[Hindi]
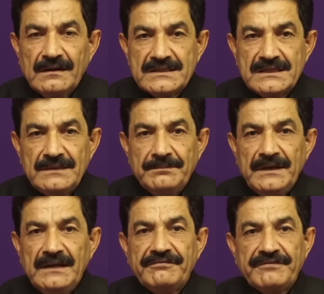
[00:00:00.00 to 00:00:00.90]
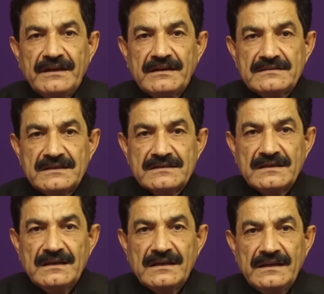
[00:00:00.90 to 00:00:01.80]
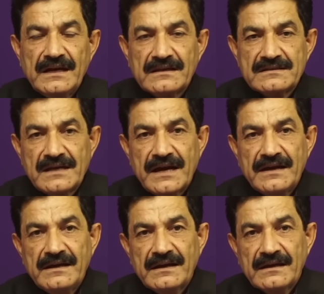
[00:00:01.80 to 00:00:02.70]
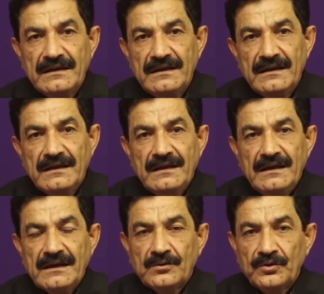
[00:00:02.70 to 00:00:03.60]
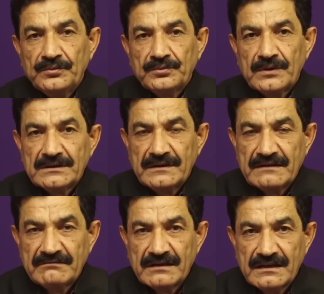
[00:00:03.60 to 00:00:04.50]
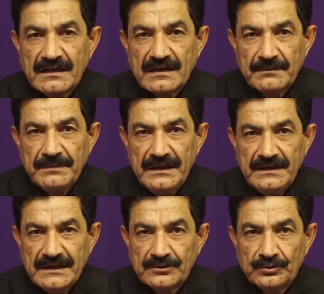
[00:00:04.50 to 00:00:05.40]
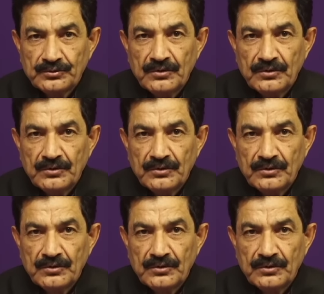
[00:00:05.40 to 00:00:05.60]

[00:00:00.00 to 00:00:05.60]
किसी बिलीफ की किसी स्किल की या किसी आइडिया की एक खूबसूरत नेटवर्किंग कर भी ली है तो उसको